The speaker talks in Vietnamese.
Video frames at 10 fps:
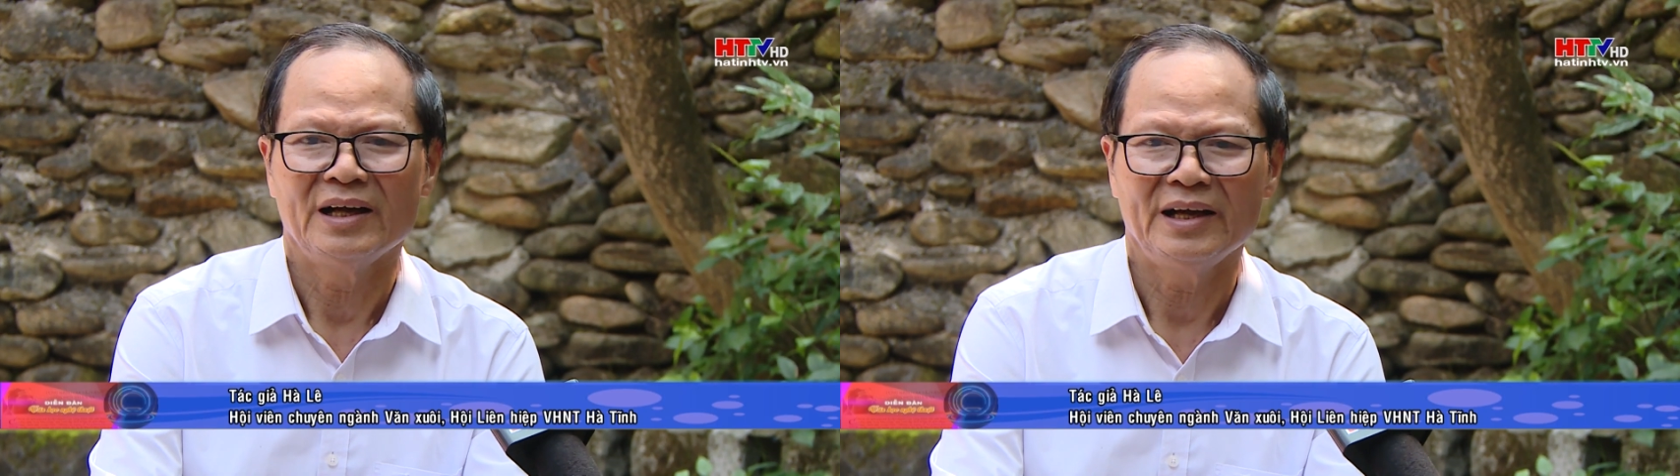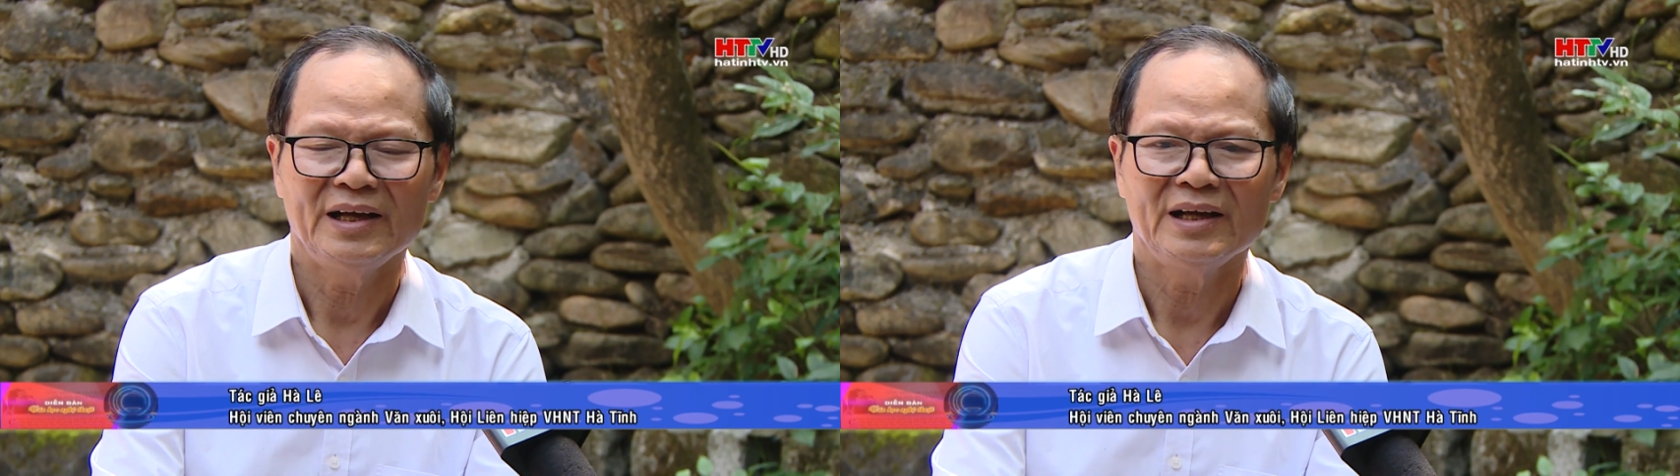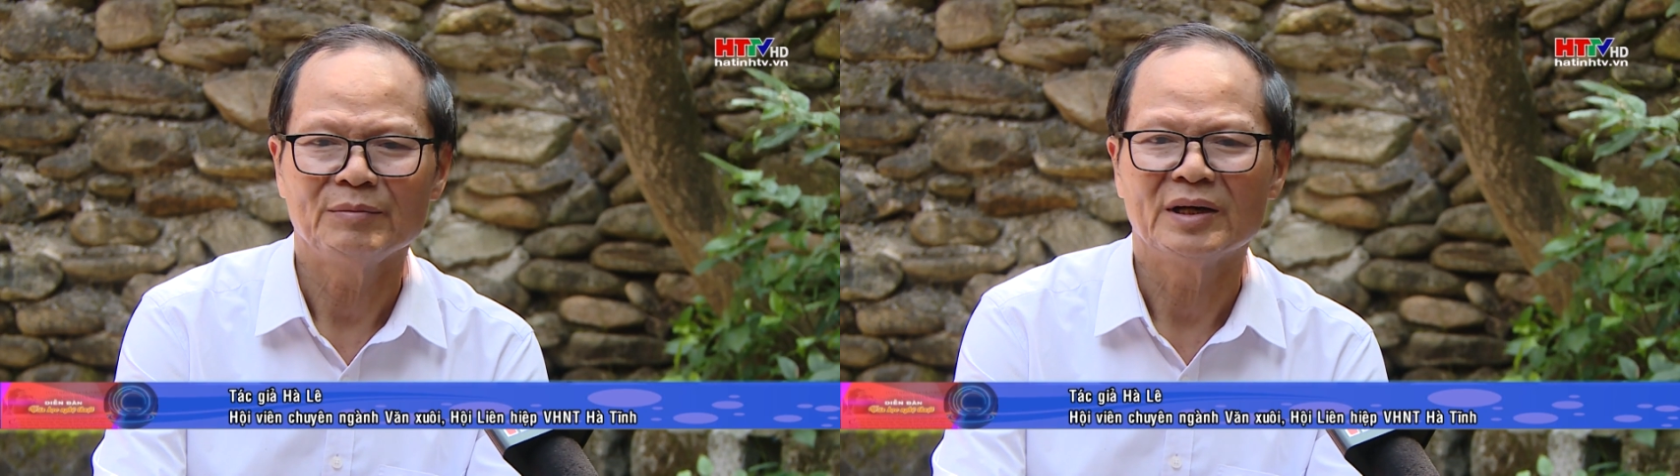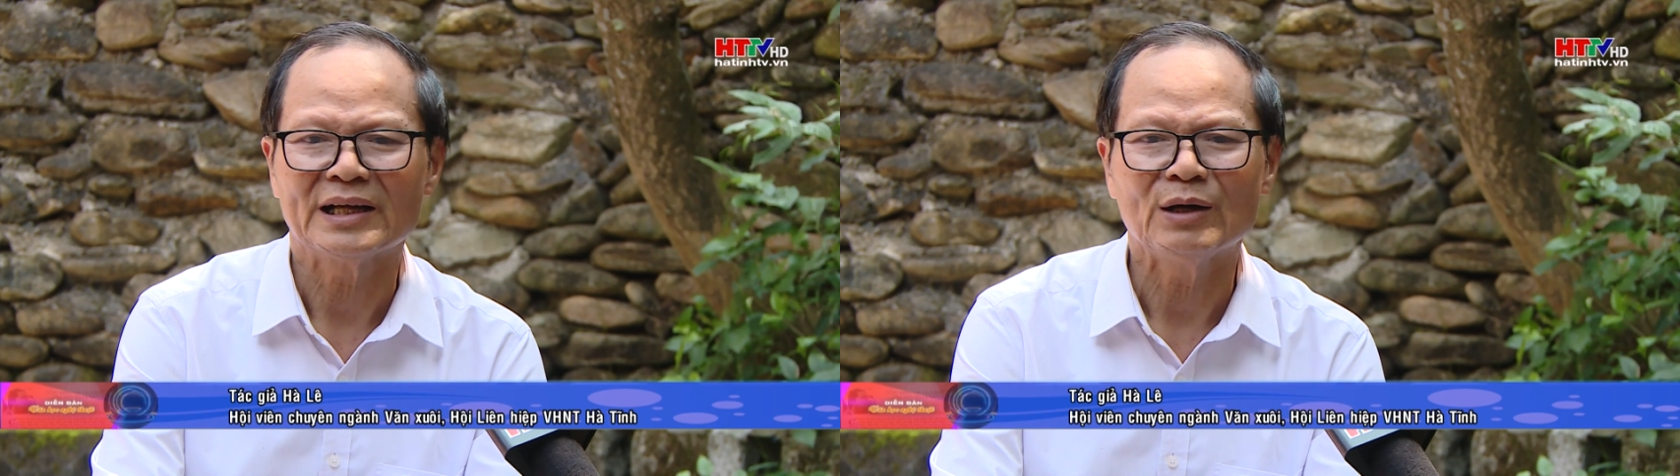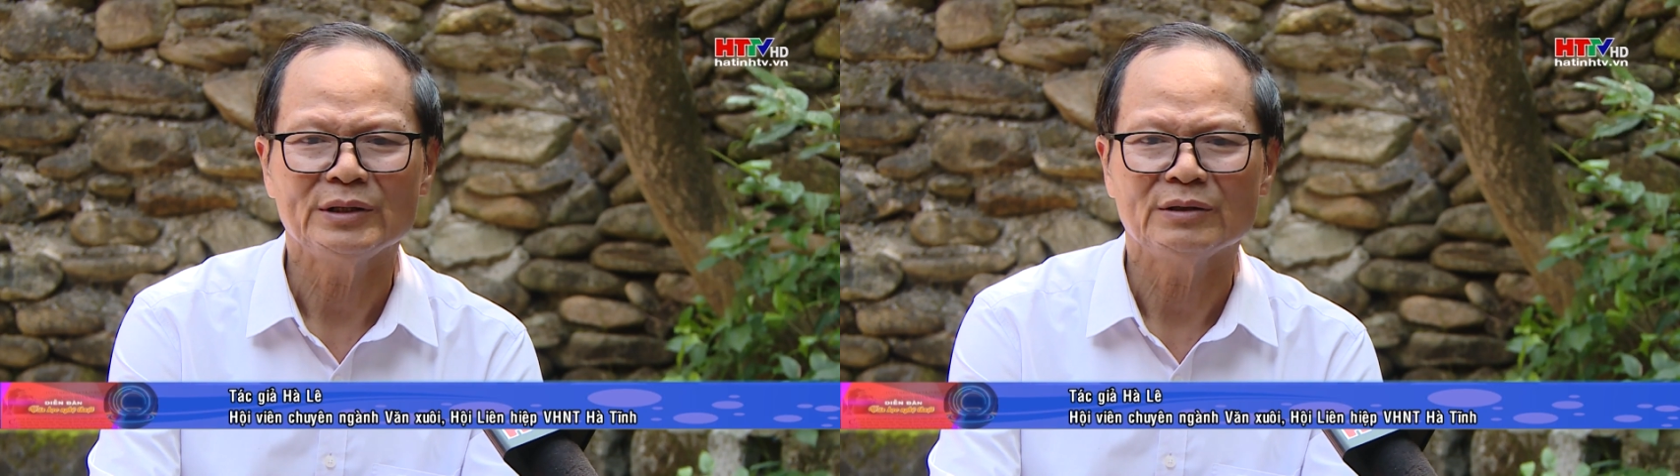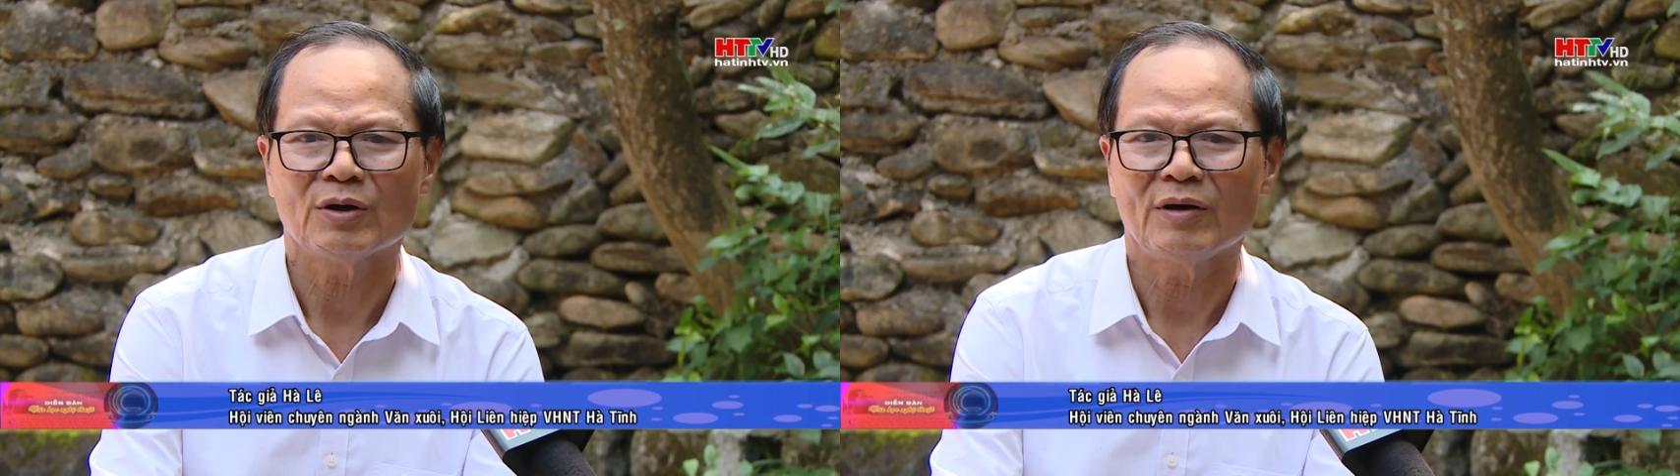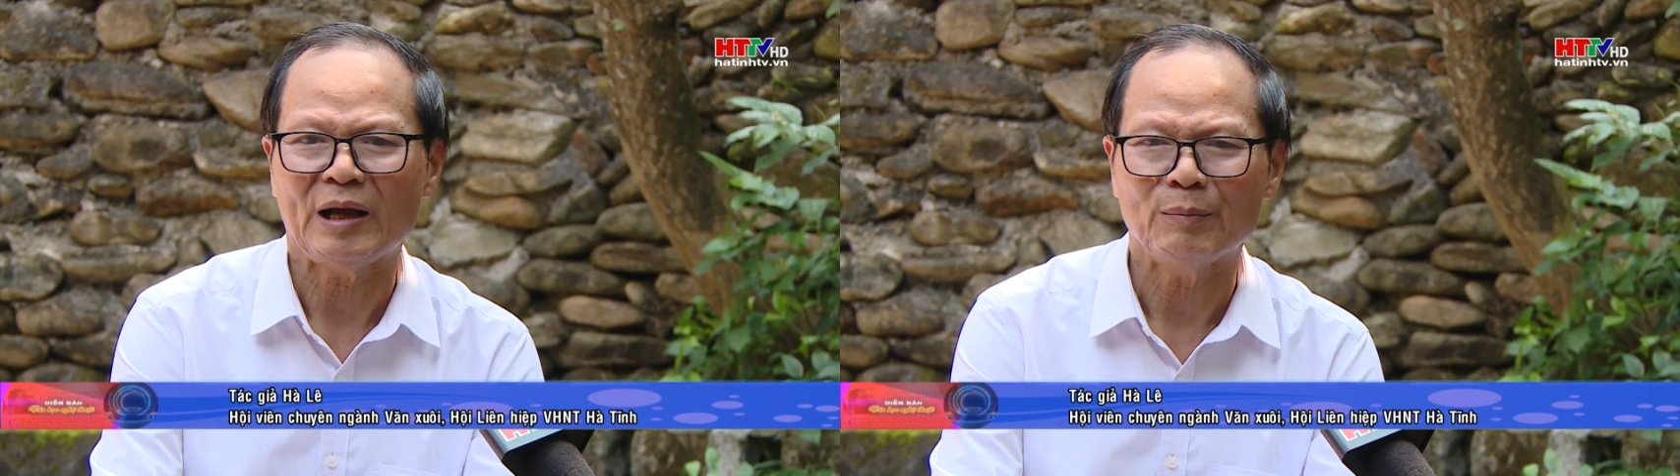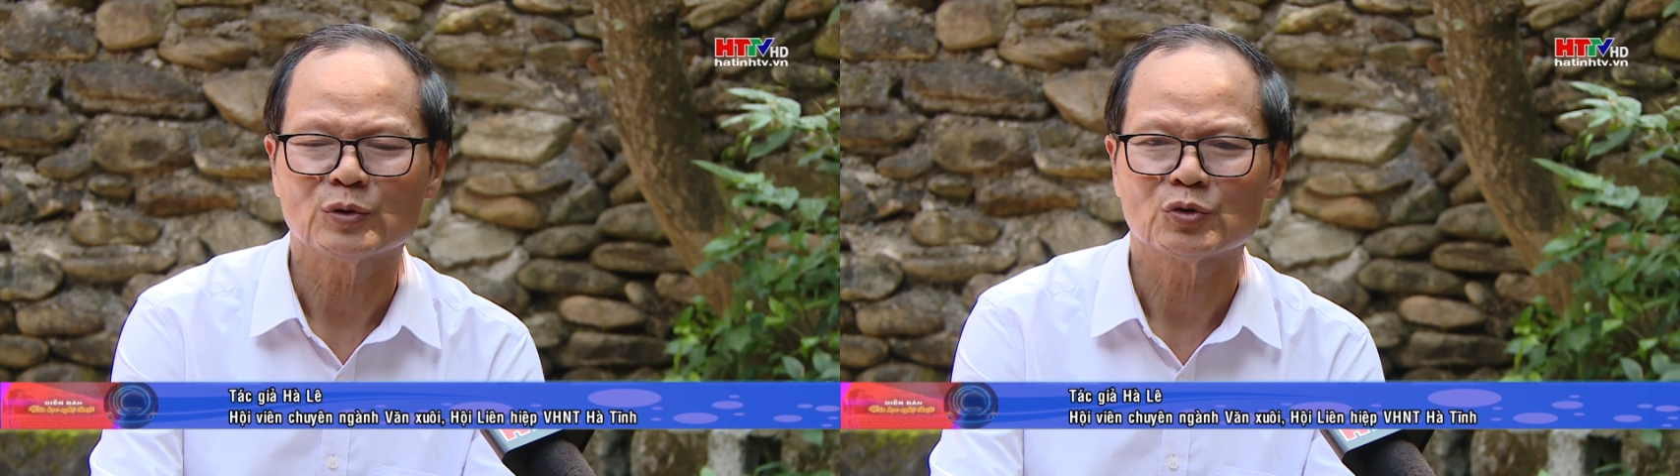Ờ, bước đầu thì cũng có
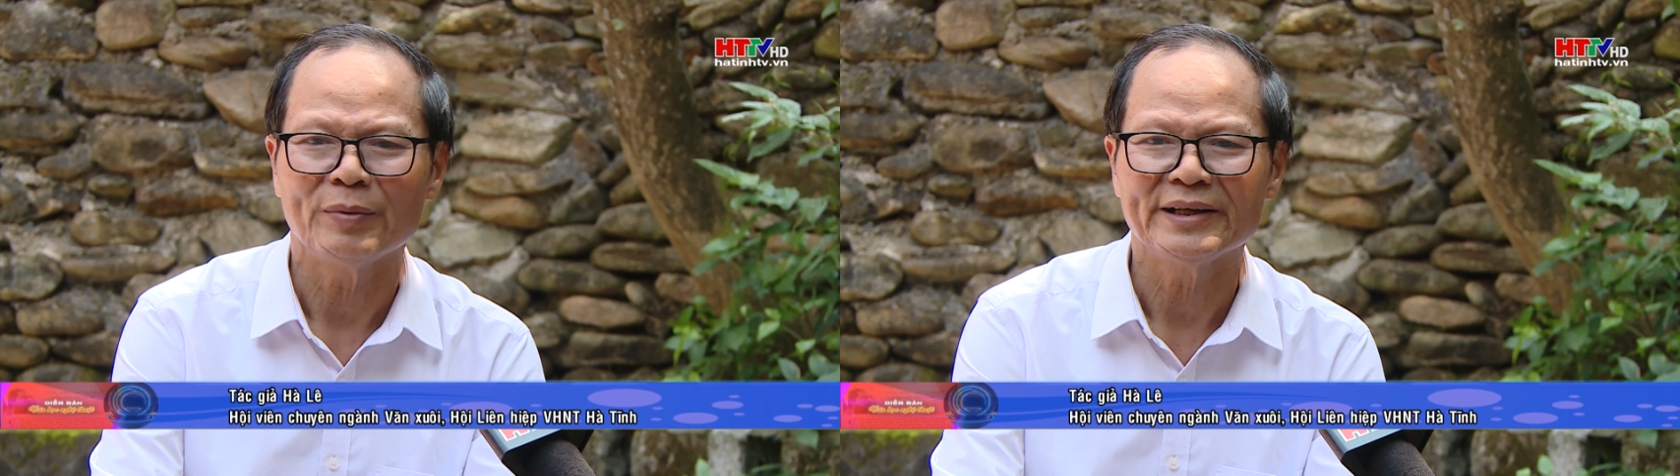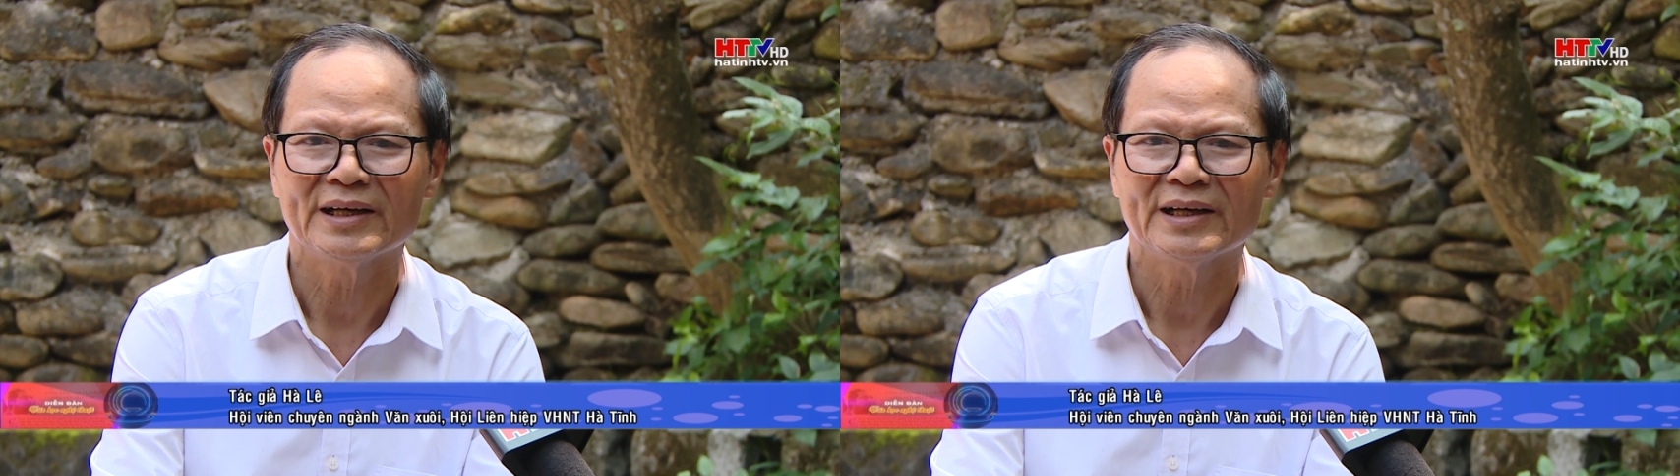làm một số bài